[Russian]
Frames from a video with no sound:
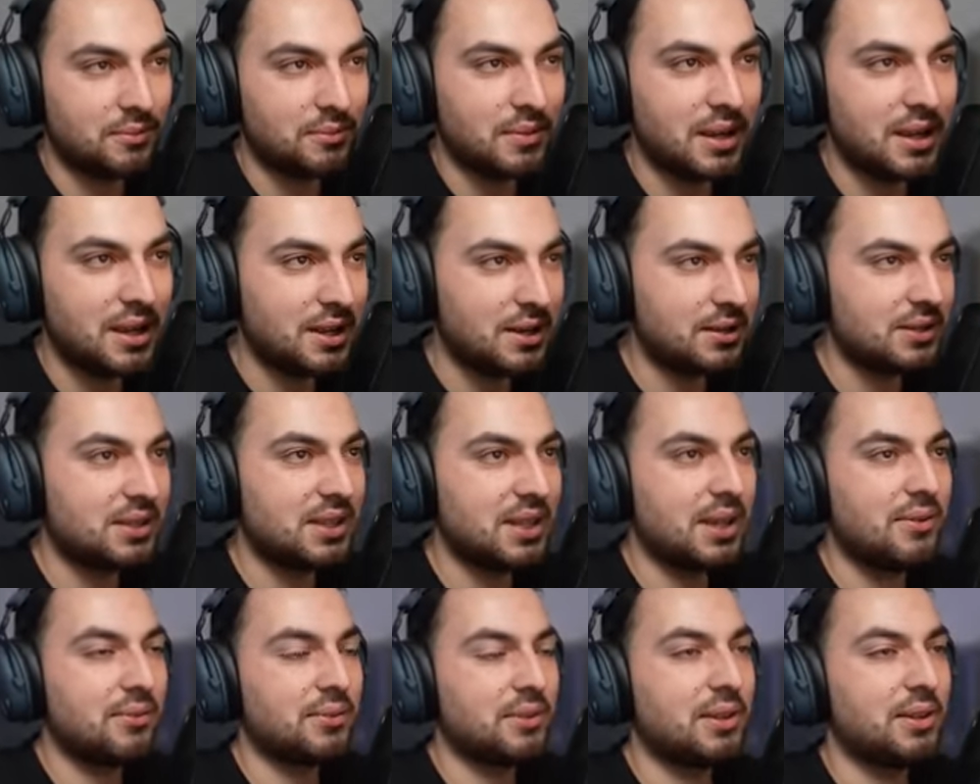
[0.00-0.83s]
моя
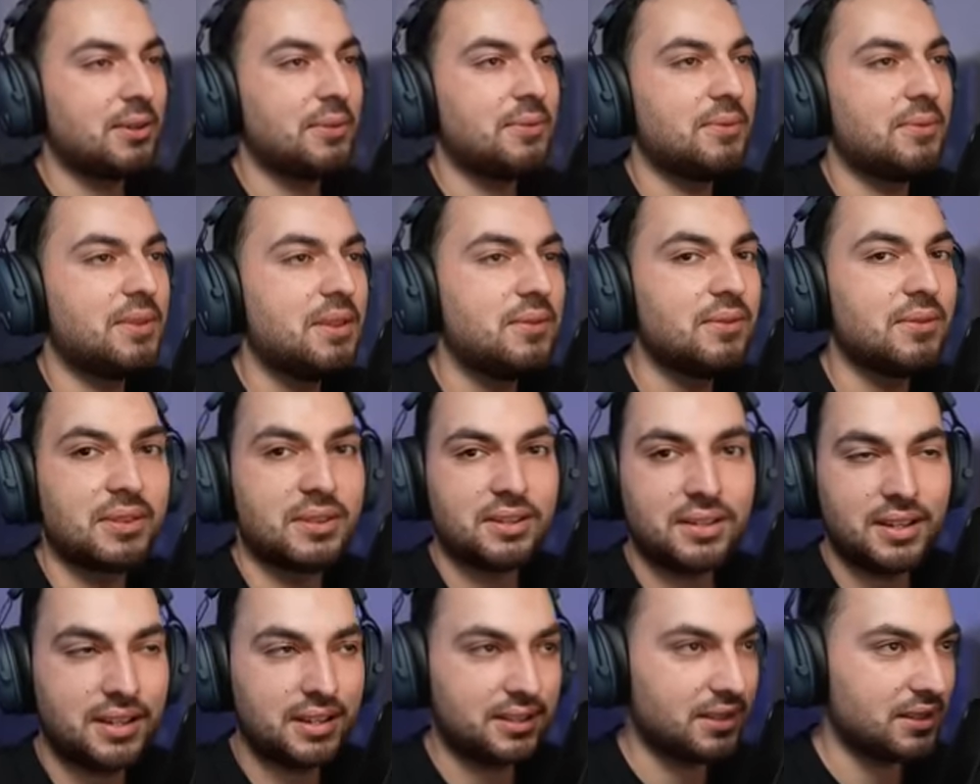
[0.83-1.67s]
ставка. Фивер —
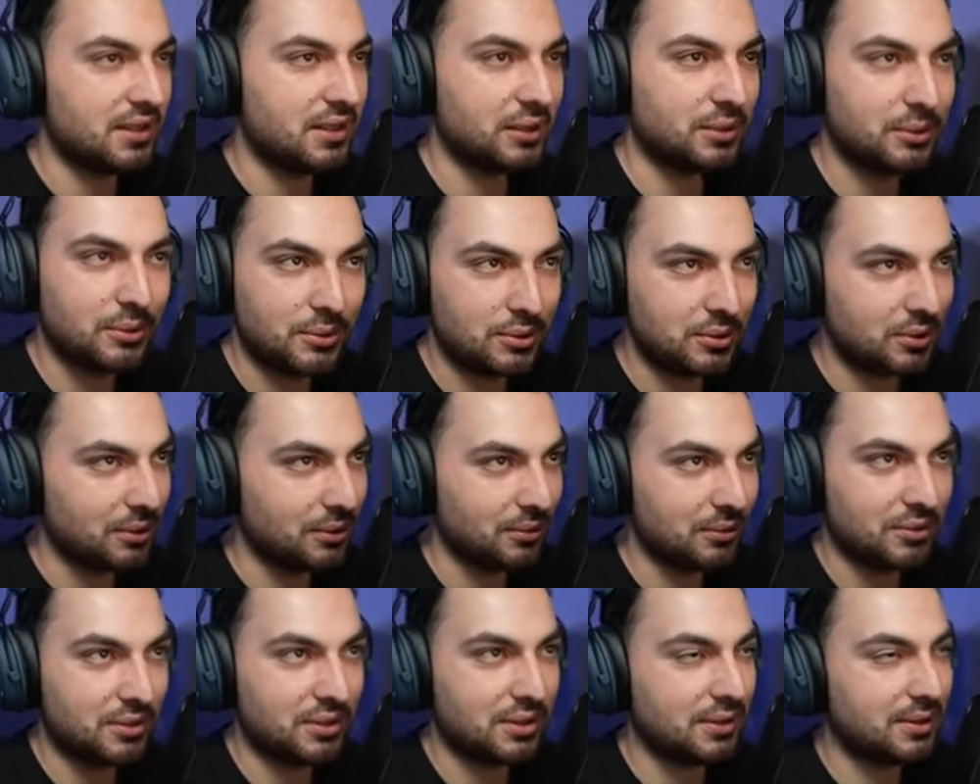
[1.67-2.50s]
это не то, что
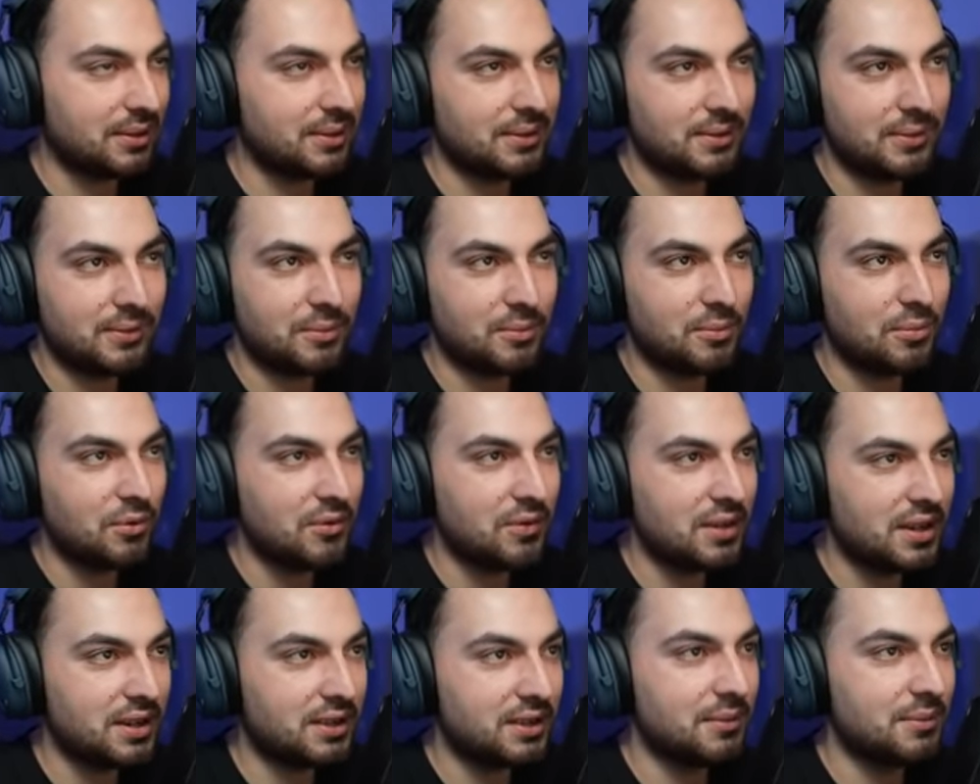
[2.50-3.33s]
нужно.
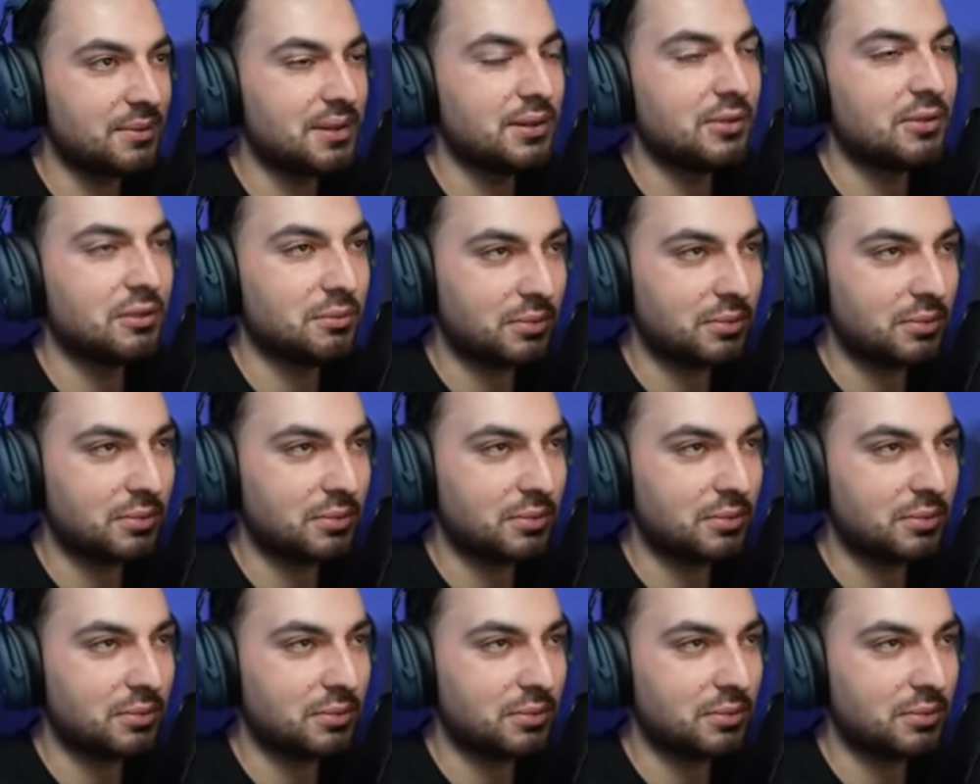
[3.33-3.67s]
Мувики там делают